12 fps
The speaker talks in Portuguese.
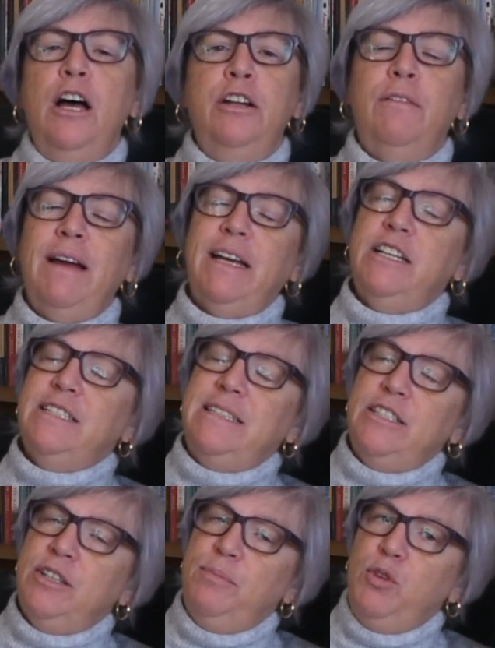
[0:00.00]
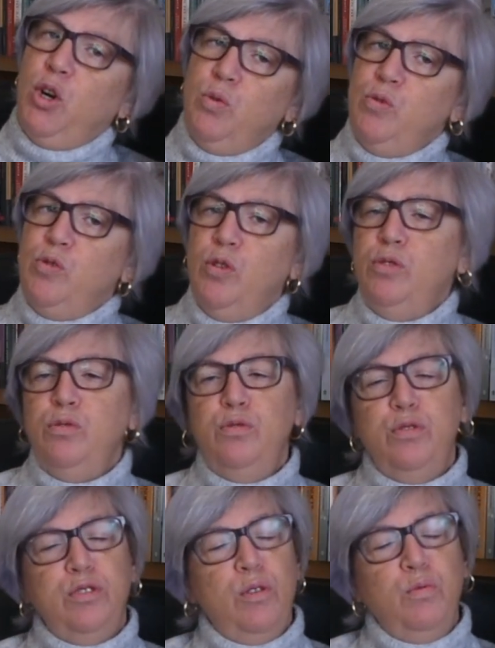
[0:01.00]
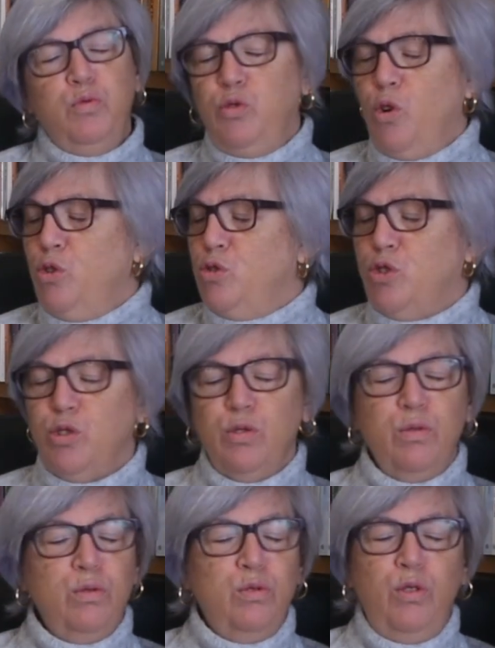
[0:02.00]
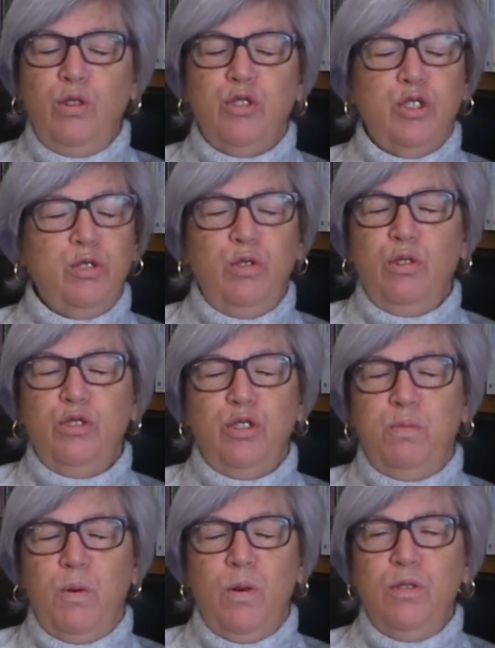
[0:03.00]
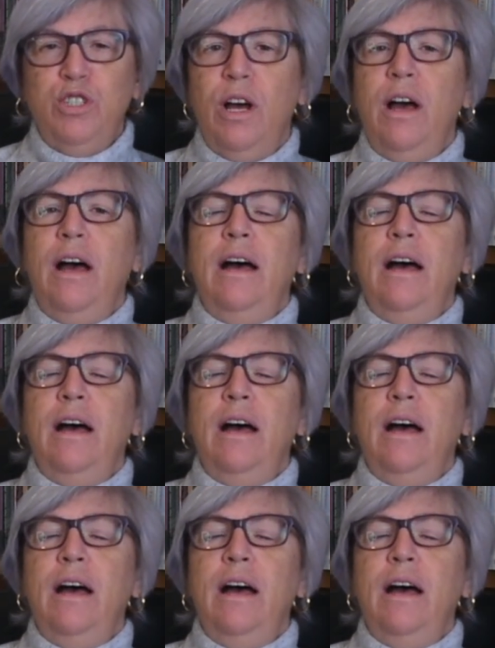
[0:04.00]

Não é que este seja melhor que os outros, são todos, todos, todos bons,